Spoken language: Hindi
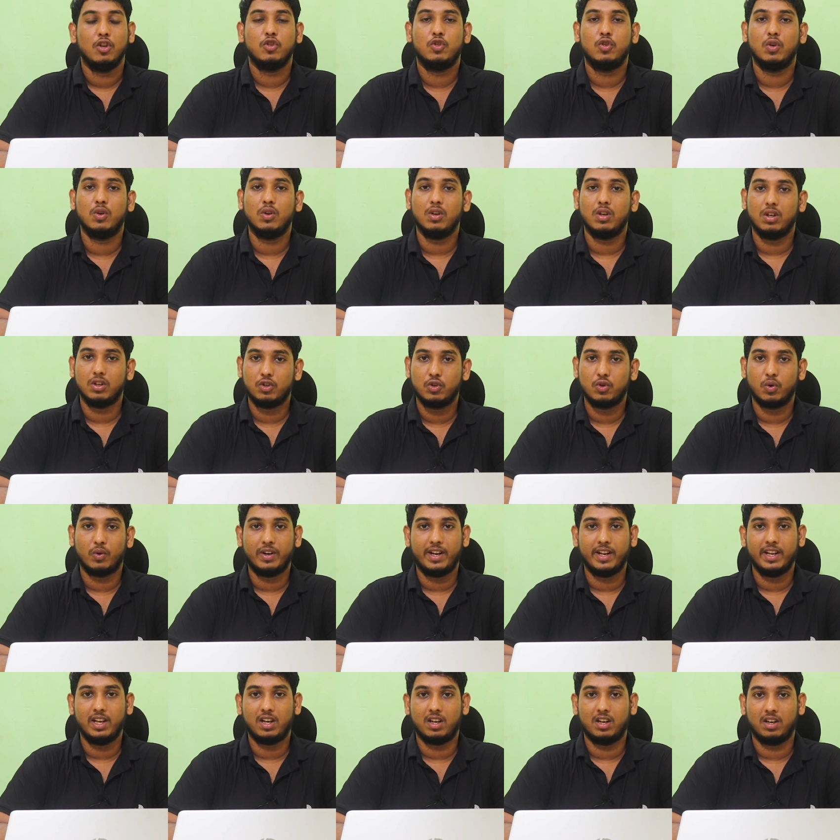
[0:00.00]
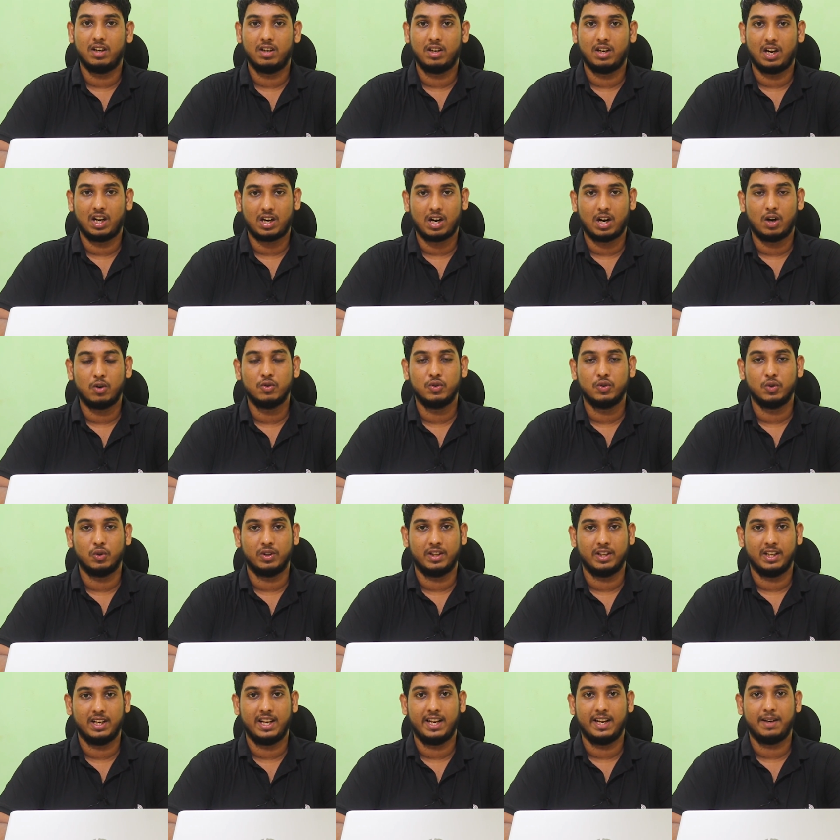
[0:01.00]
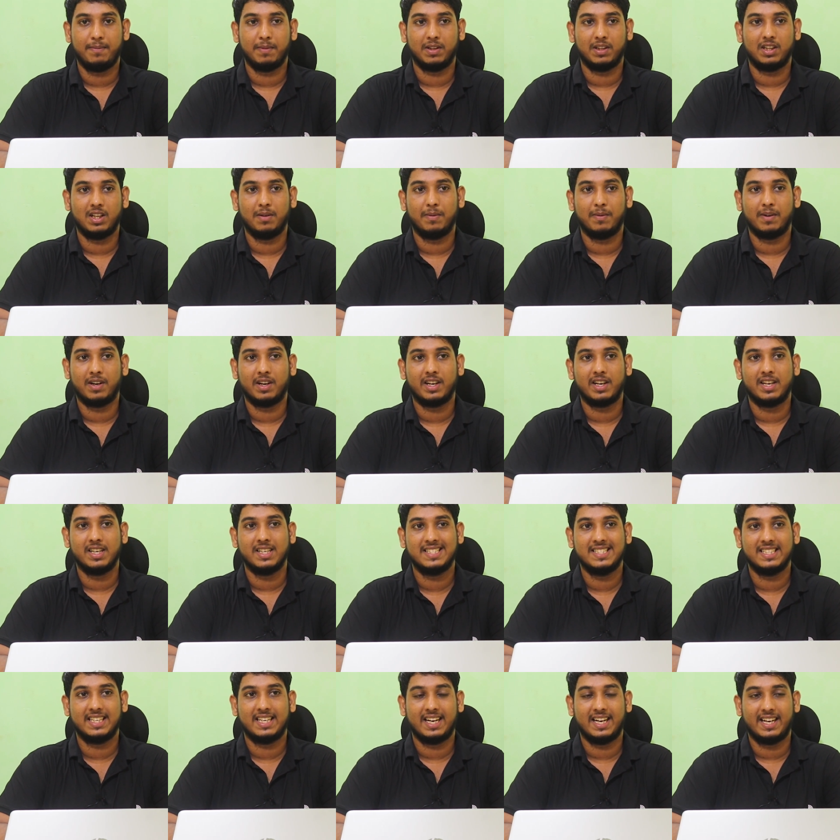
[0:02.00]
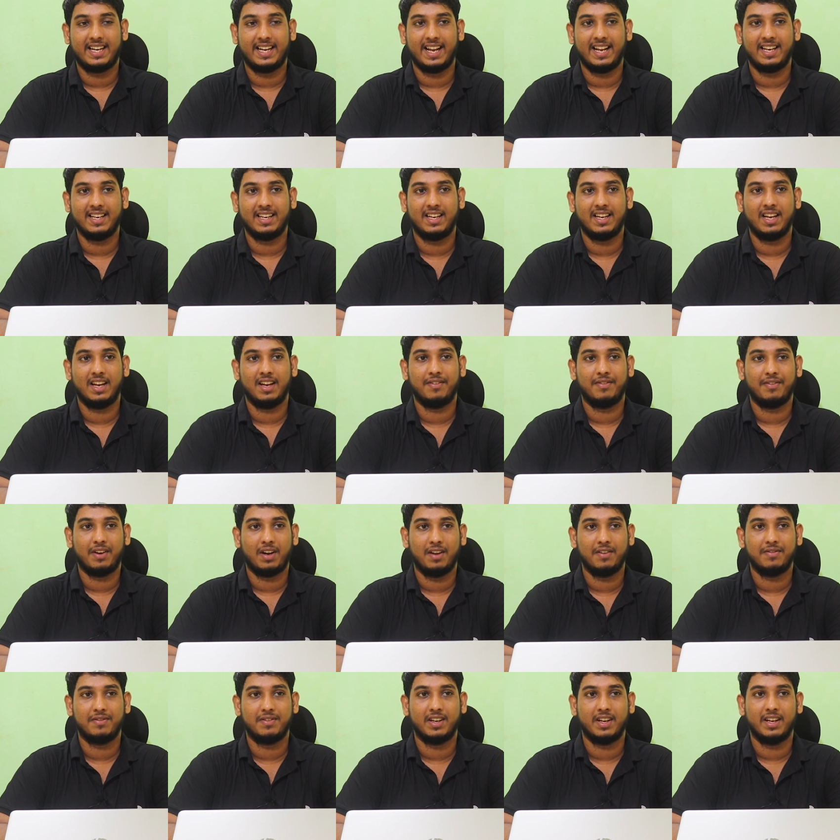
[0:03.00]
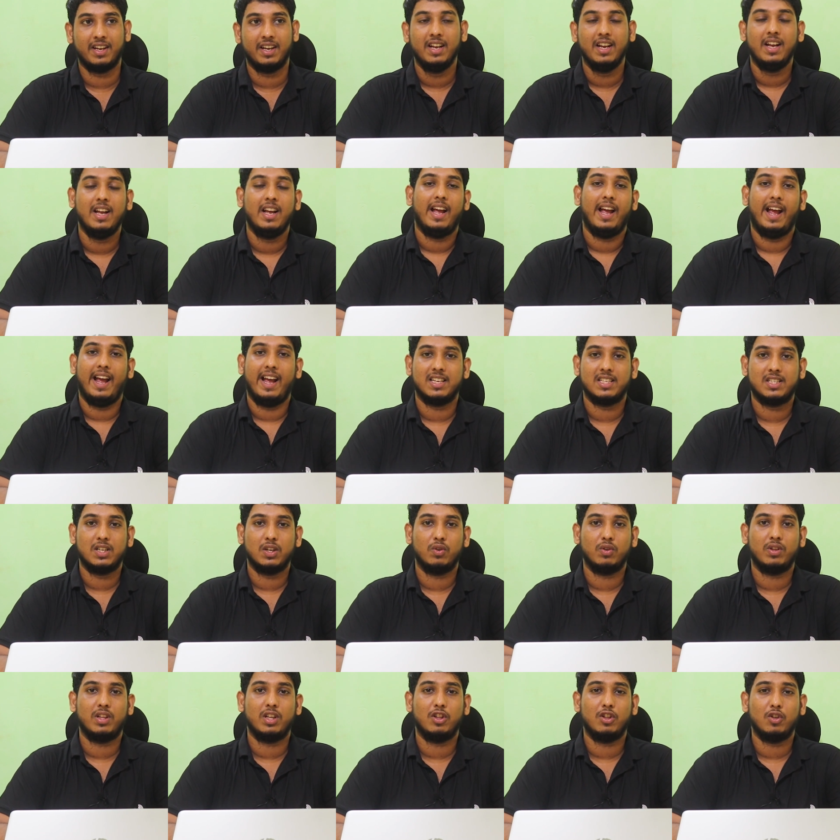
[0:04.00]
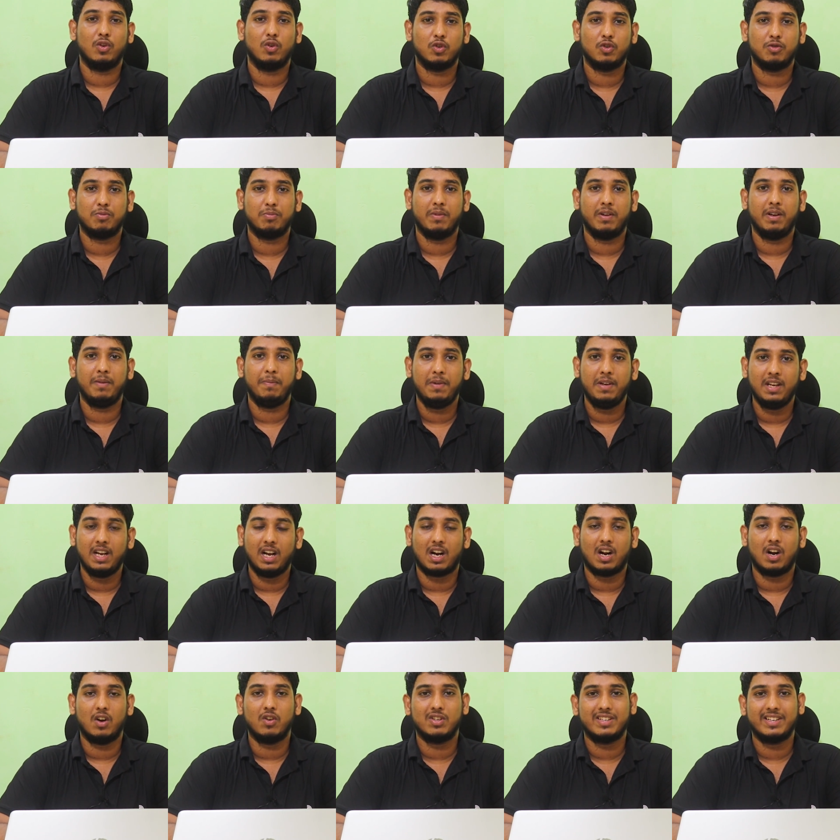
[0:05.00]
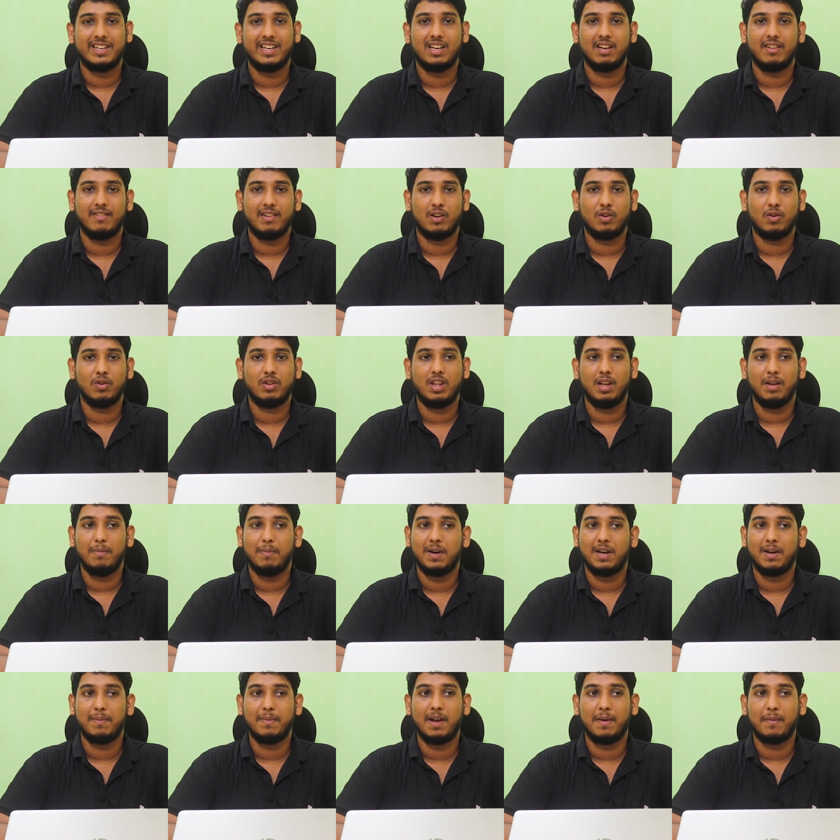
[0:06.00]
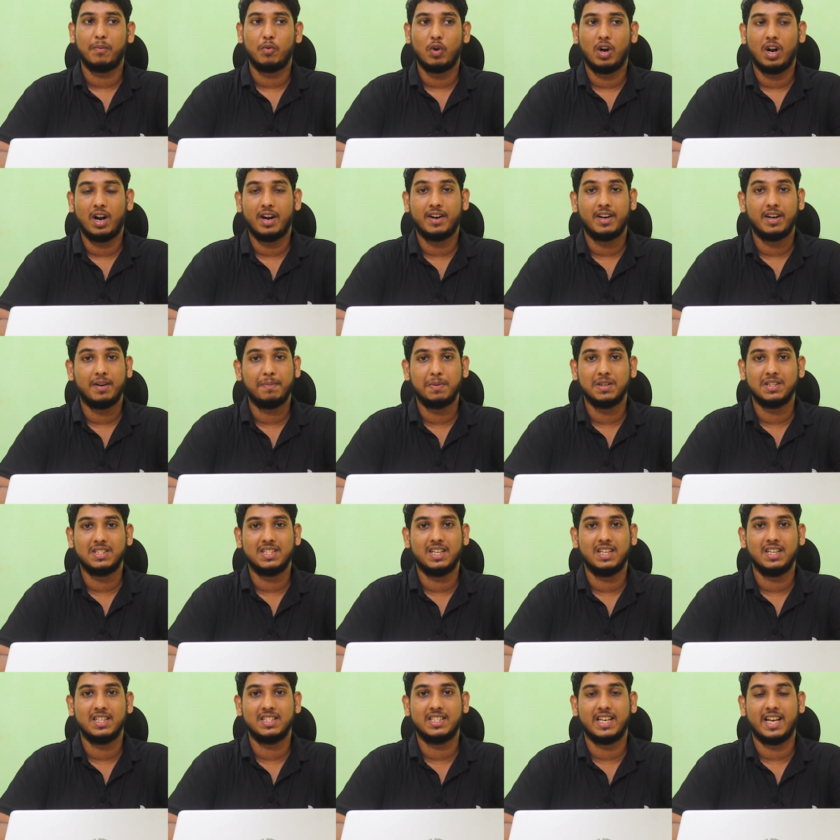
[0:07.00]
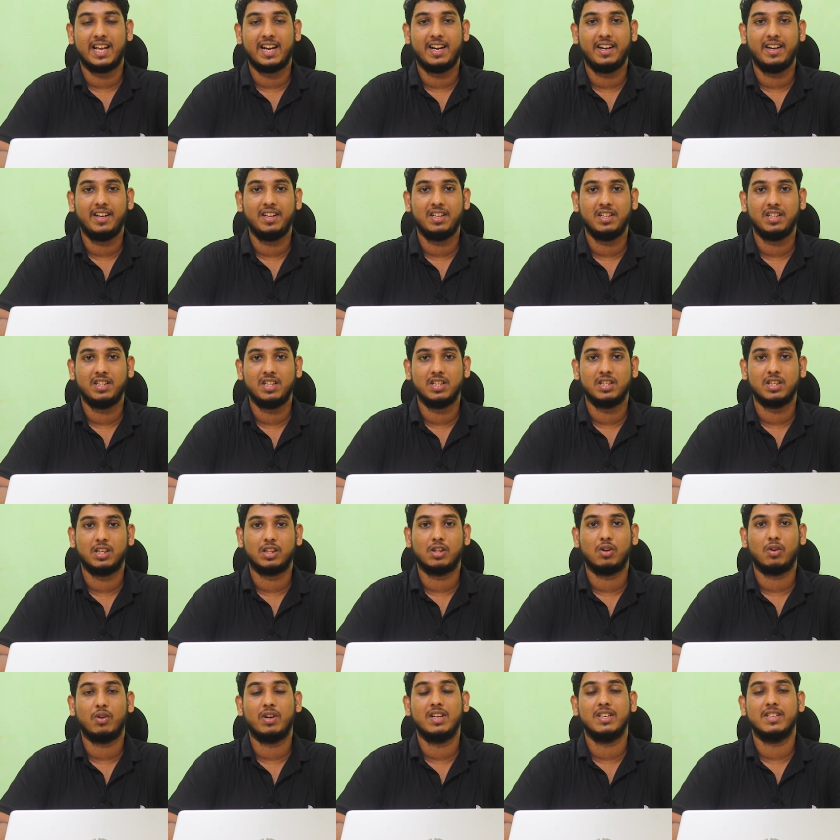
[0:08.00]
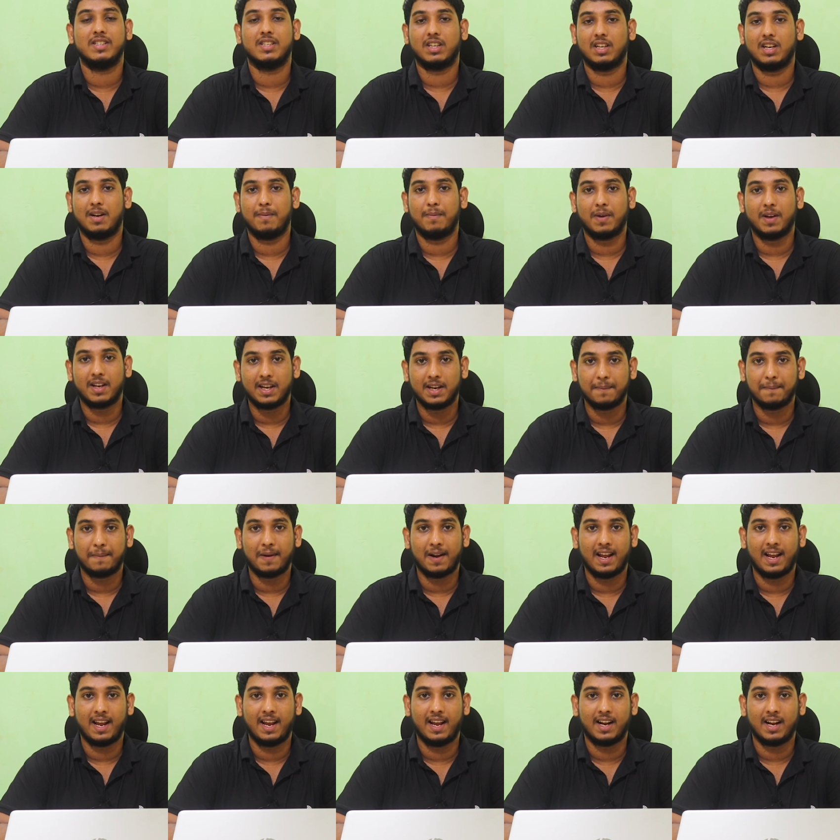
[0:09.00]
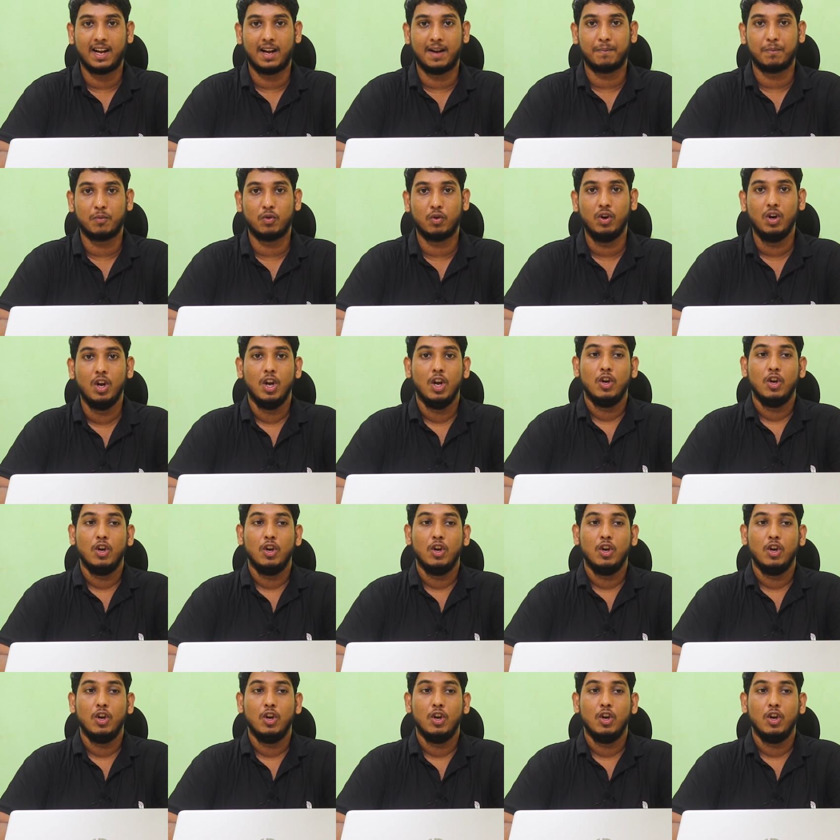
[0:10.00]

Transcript: जो छोटे अकाउंट्स होते हैं लाइक मतलब अगर किसी के टेन के फाइव के ऐसे होते तो उसमें भी अकाउंट रिकवर होते बट मैं आपको हंड्रेड परसेंट इस गारंटी नहीं दे सकता हूँ कि इंस्टाग्राम का रिप्लाई आएगा आपको